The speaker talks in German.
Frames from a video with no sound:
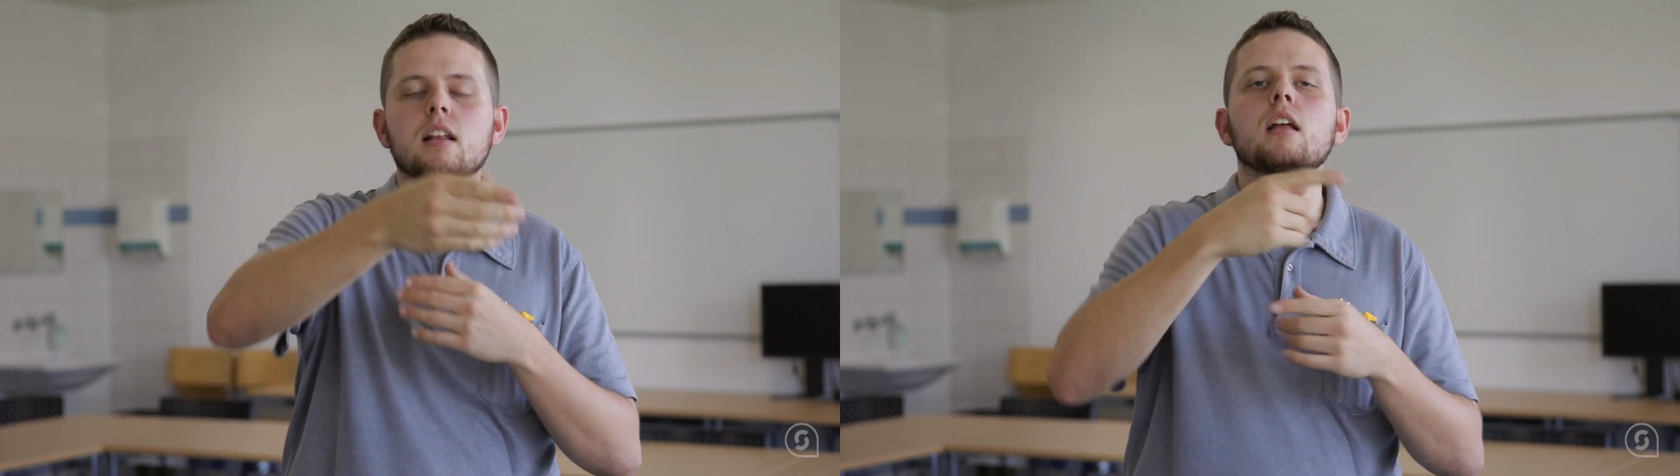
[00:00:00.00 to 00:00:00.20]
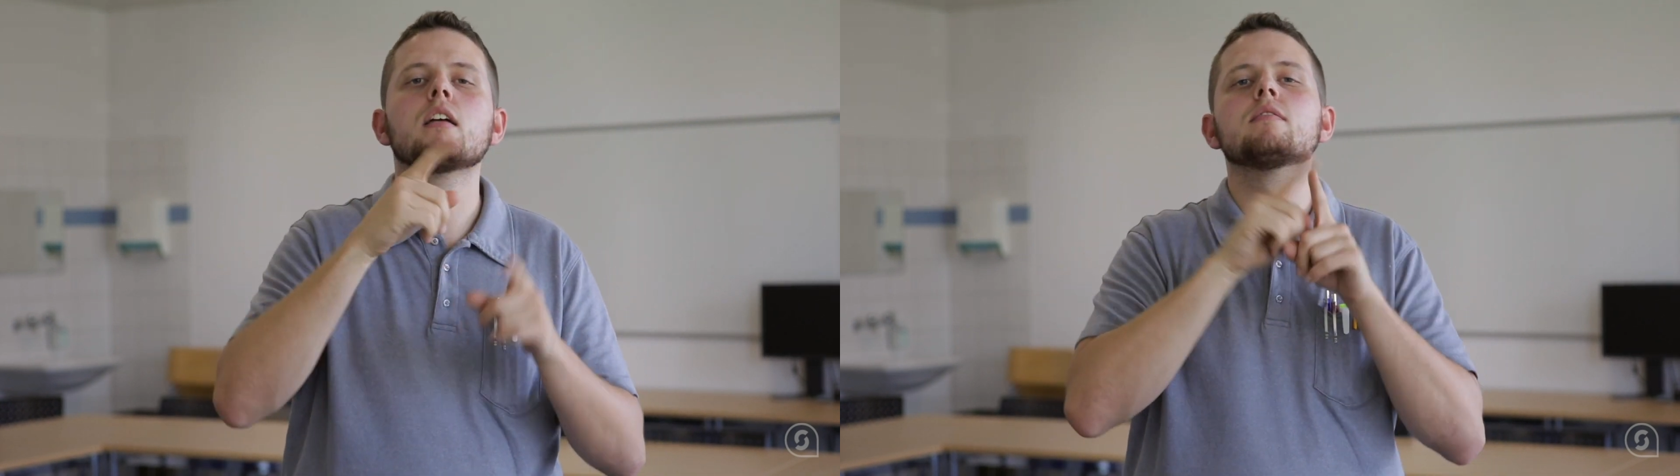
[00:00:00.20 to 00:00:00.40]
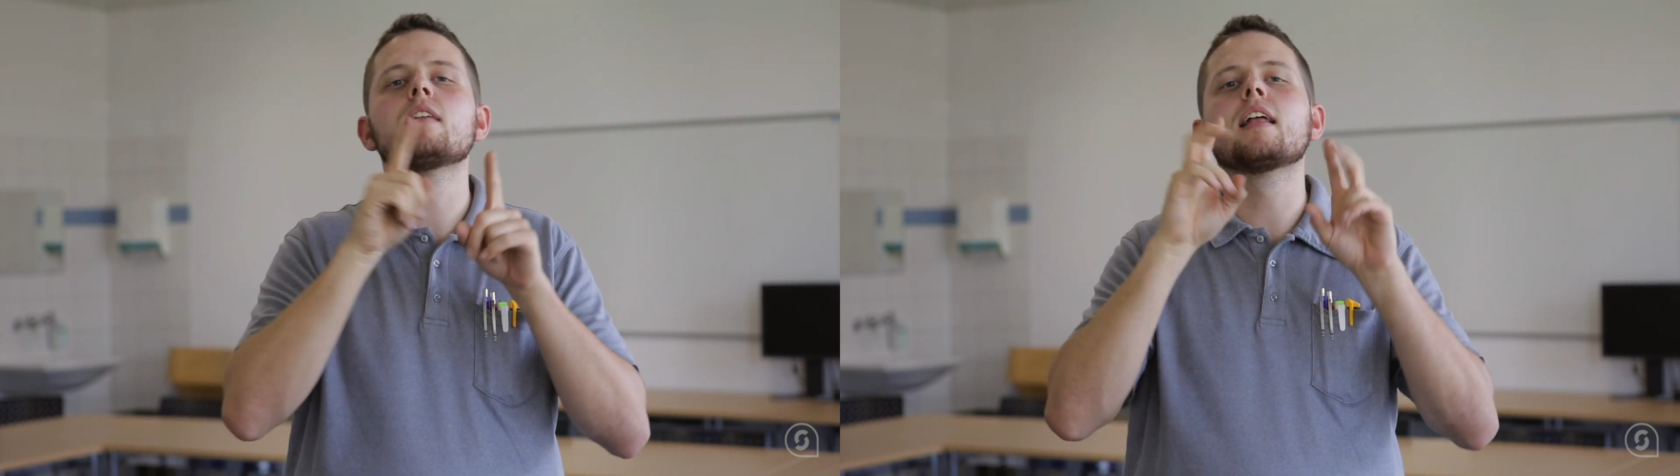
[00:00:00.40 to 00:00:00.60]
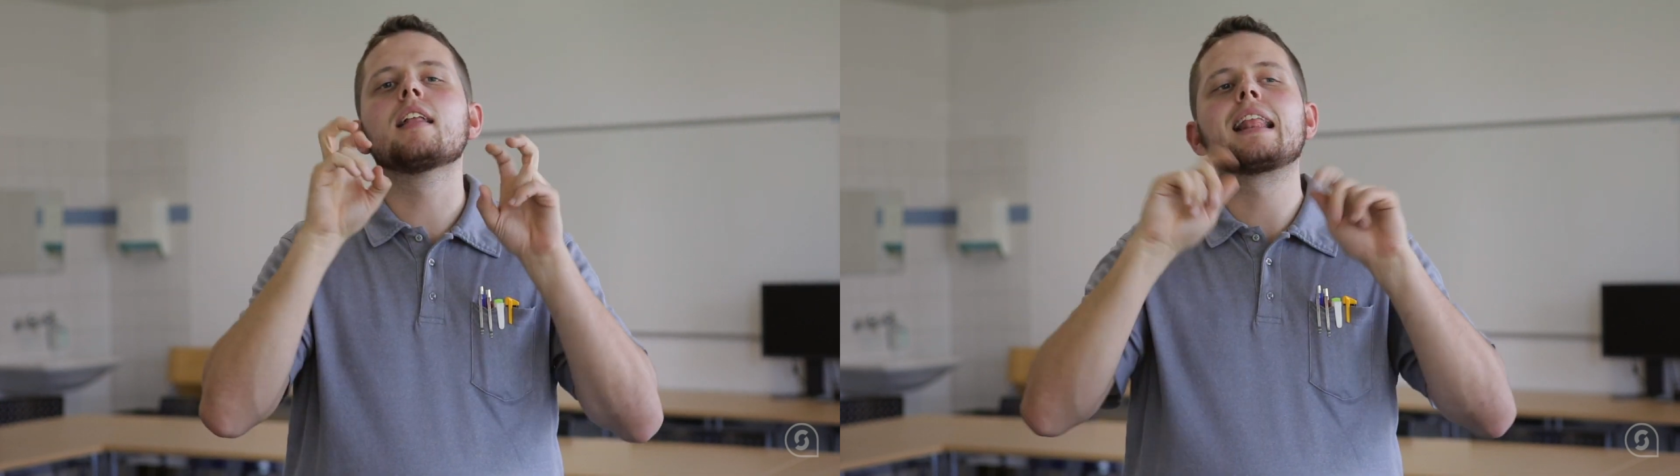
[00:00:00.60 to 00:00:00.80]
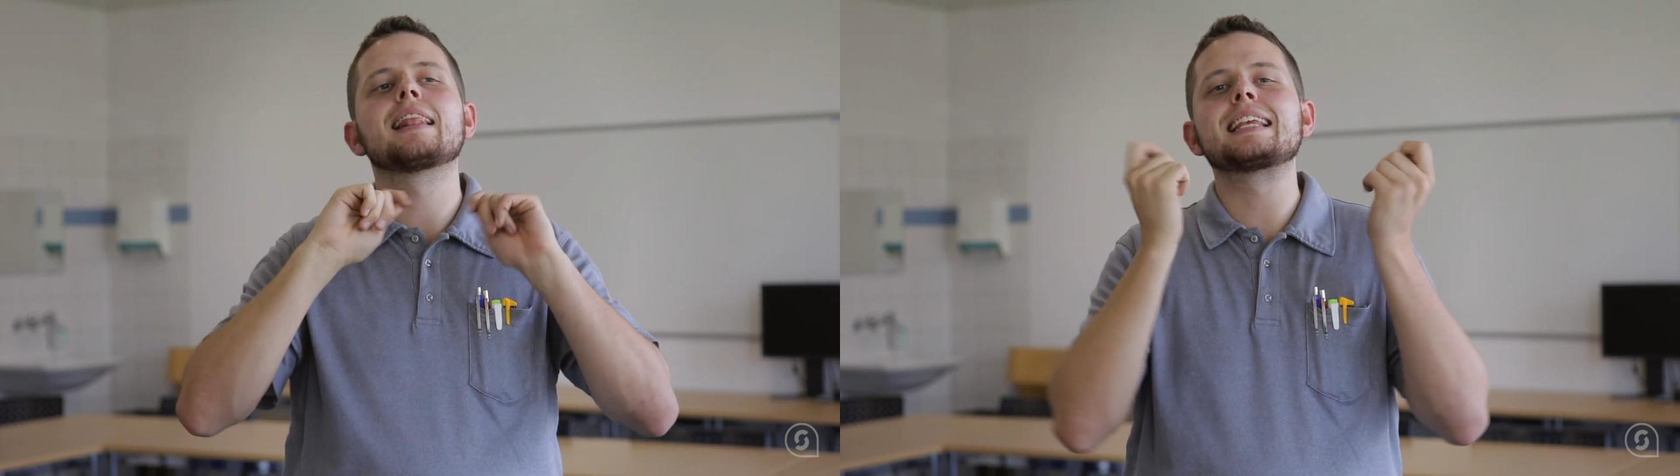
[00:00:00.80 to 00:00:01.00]

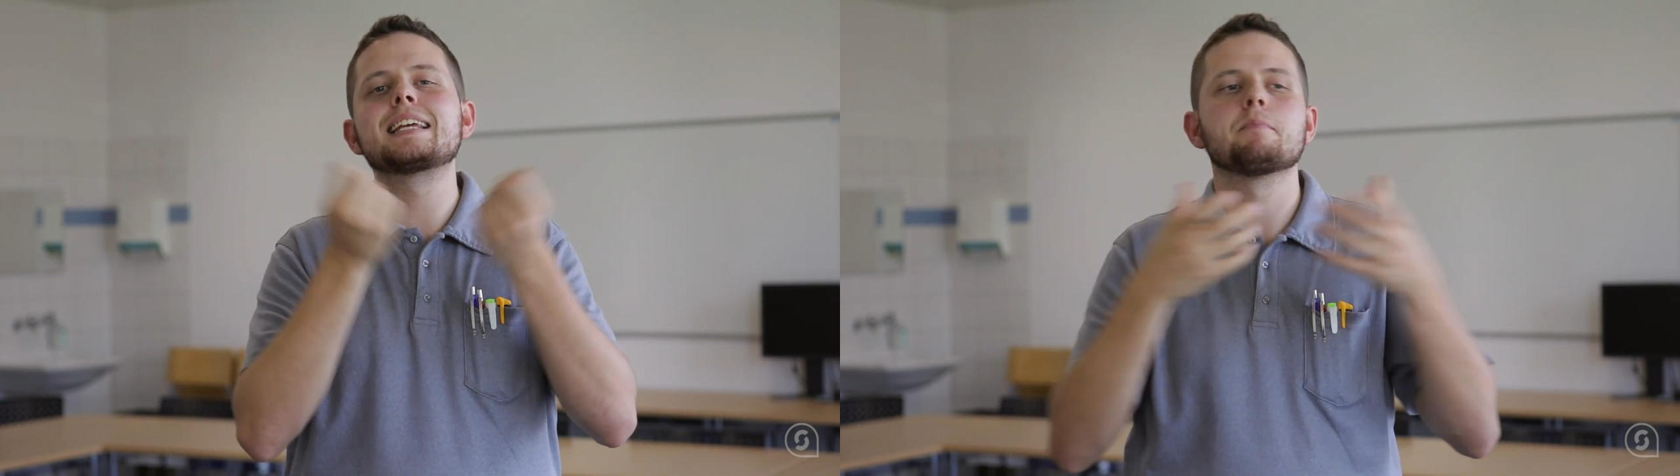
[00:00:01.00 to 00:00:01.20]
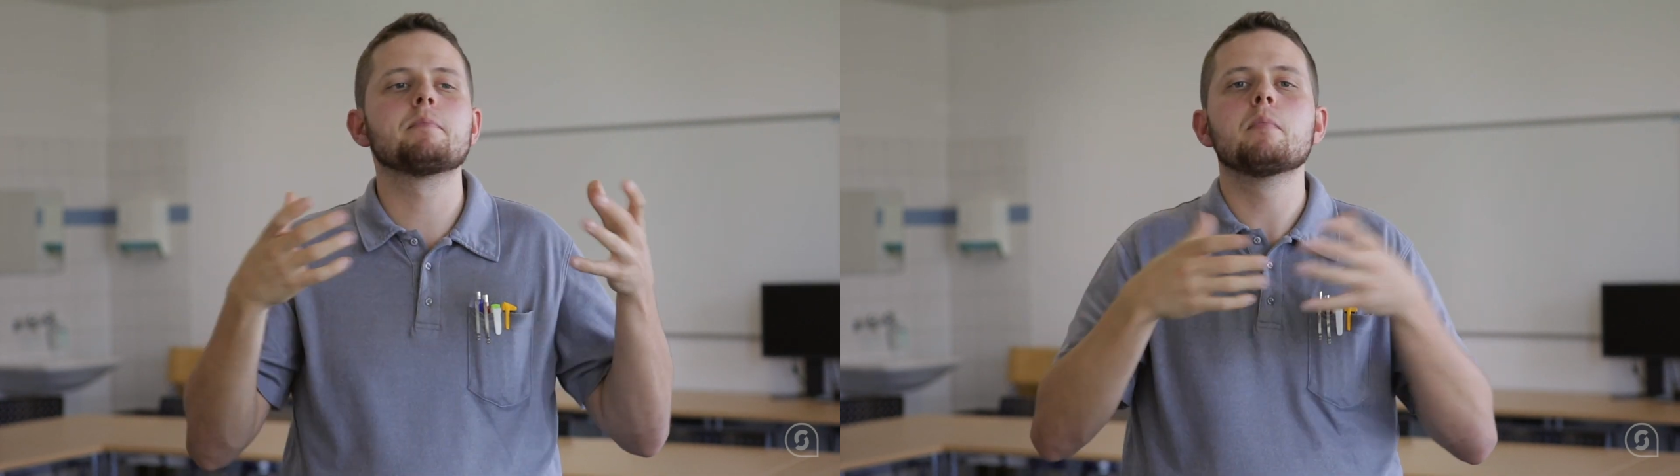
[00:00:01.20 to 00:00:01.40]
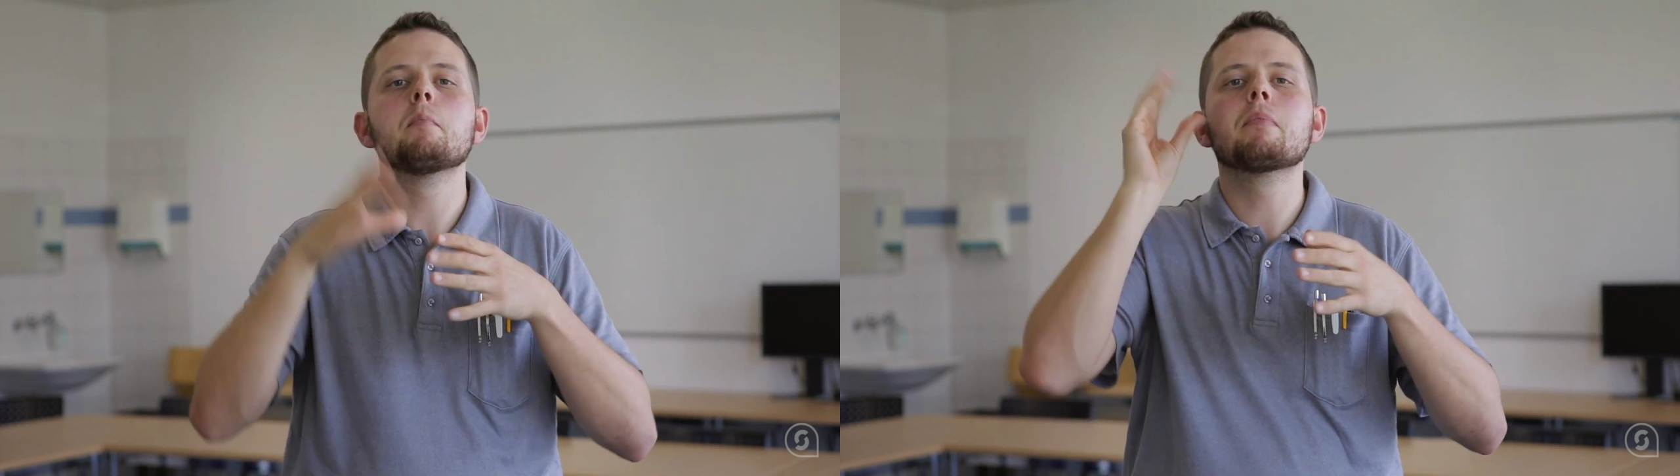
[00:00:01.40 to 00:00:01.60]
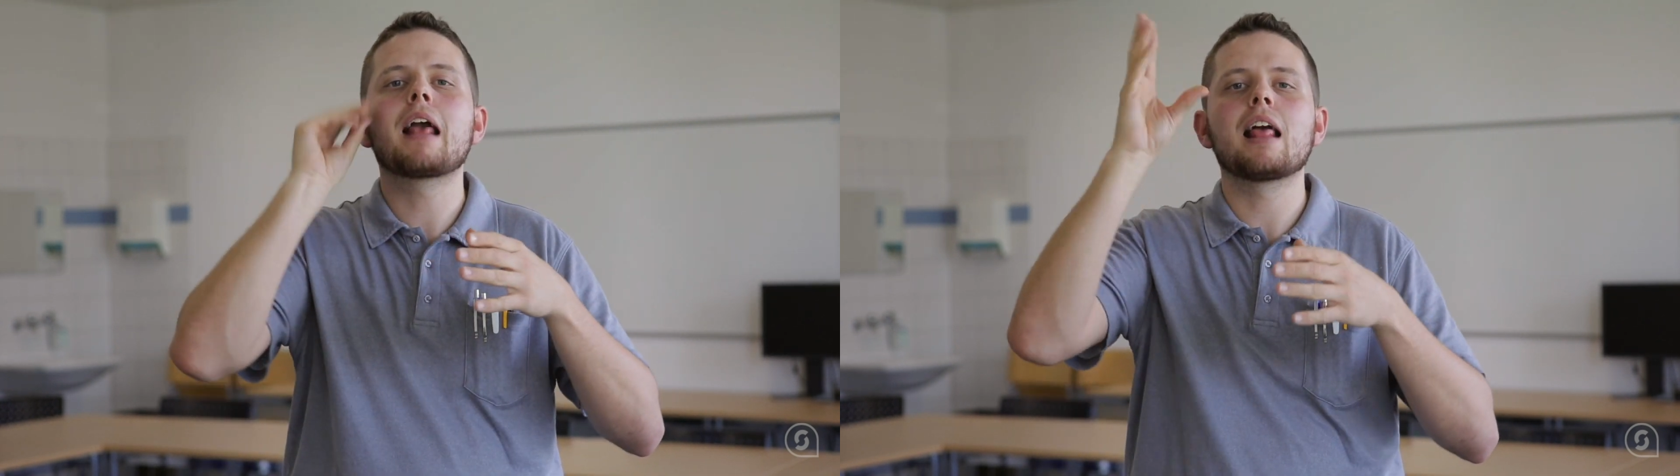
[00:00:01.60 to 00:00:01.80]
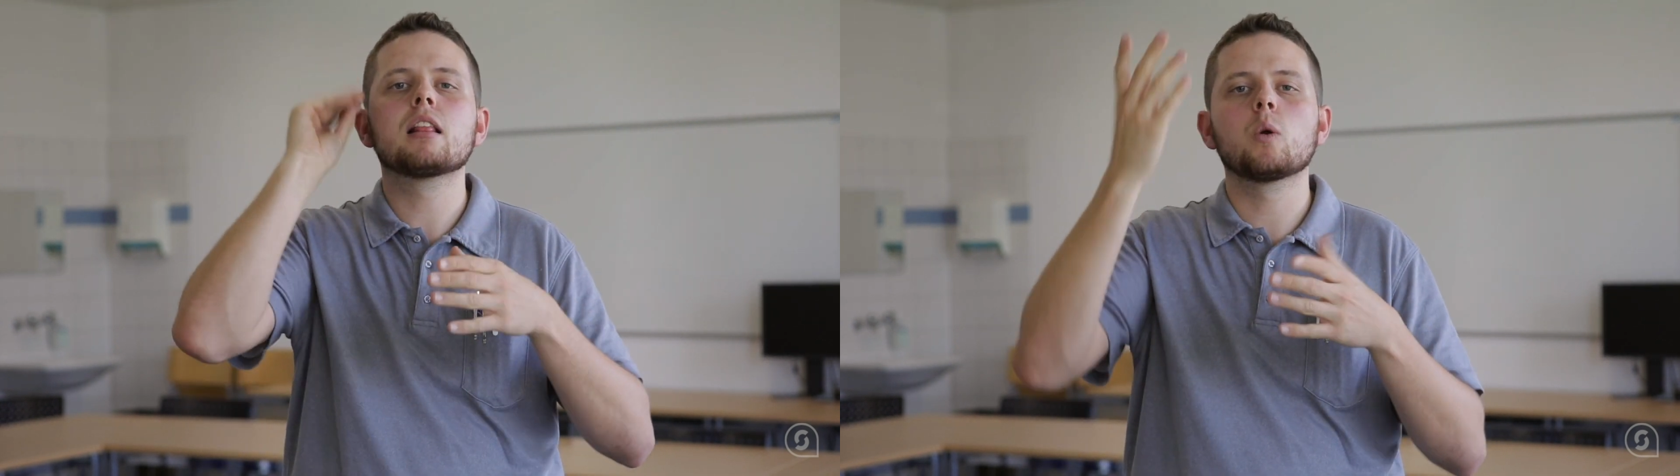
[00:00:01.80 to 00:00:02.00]
Bildungsveranstaltung für das Team
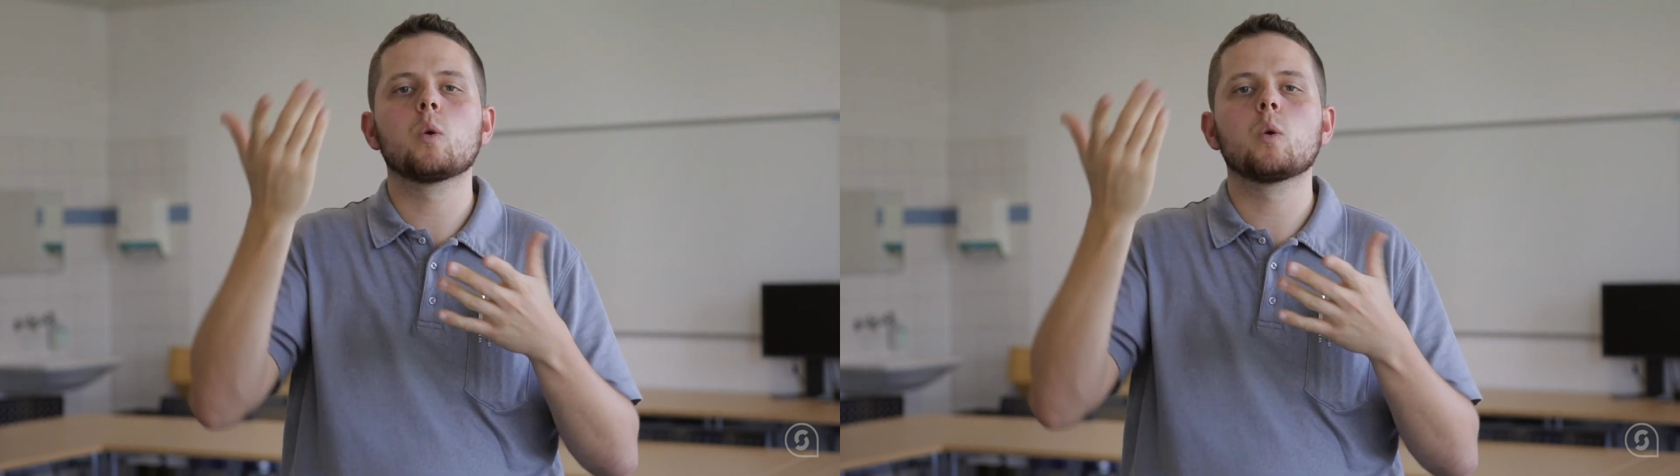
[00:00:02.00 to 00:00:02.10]
statt.